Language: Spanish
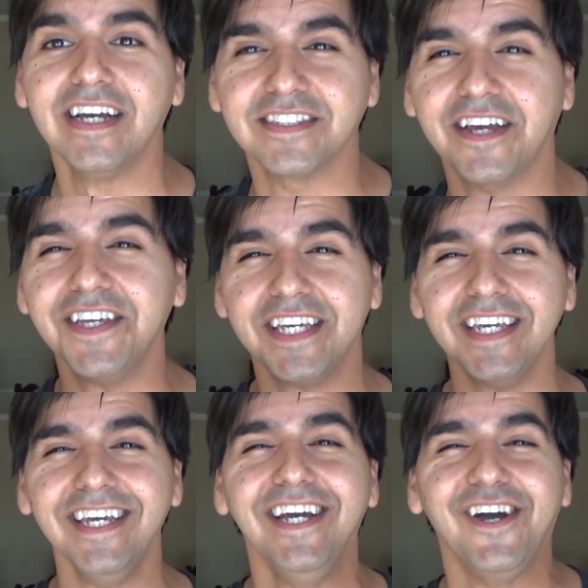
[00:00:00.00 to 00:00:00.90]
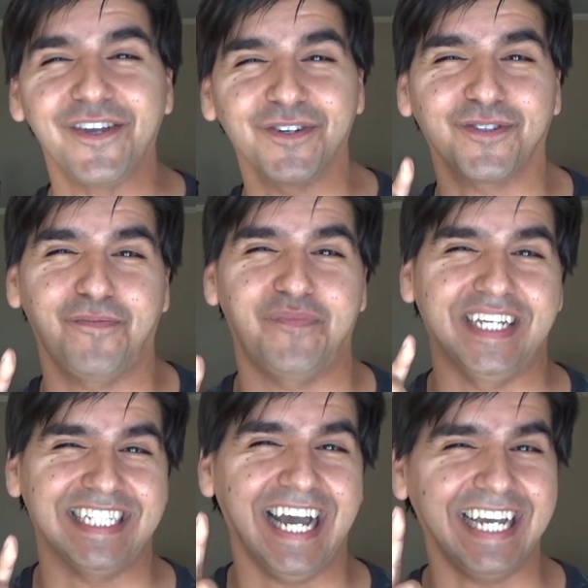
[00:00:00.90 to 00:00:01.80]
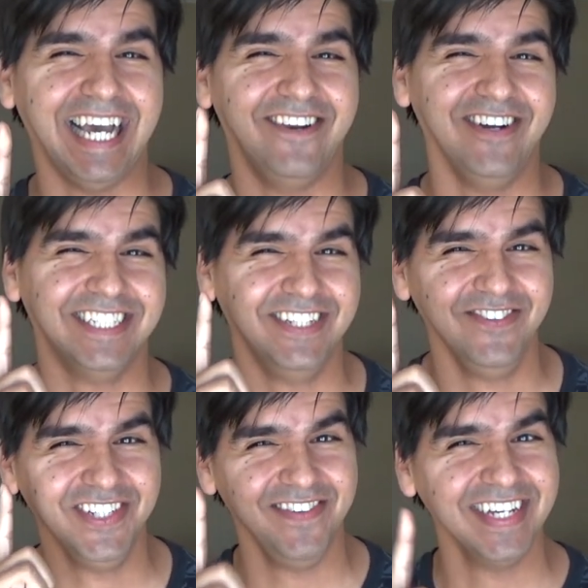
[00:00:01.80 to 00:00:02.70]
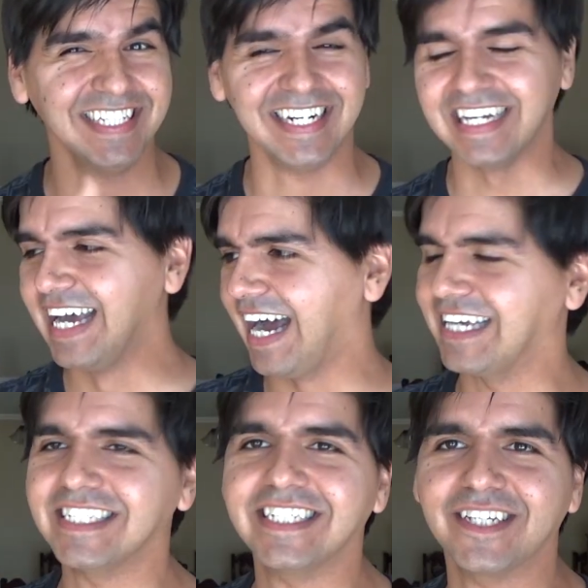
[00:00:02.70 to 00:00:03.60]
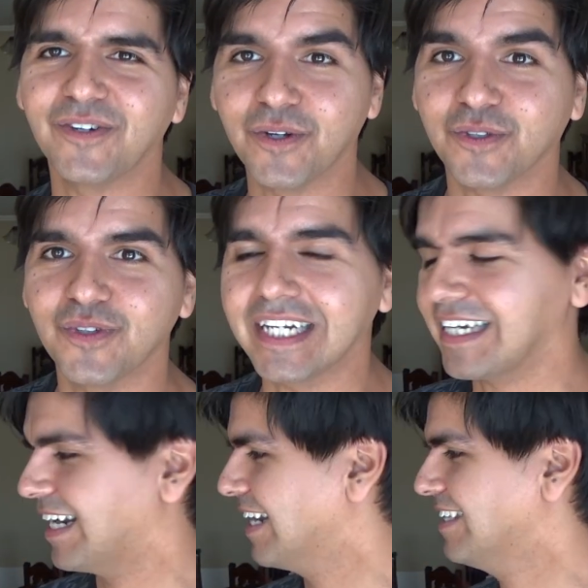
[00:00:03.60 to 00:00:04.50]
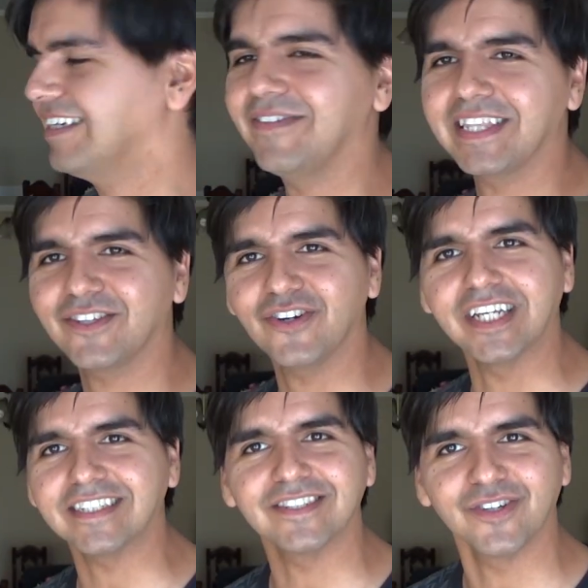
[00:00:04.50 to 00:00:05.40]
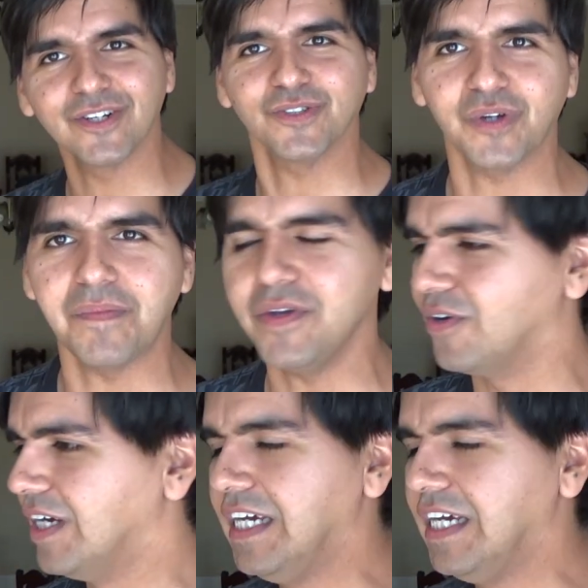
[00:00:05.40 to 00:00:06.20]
¿Saben qué? Yo sospechaba que algo así podía pasar, así que no lo subí al canal de Bad Chronic, sino que lo subí al mío.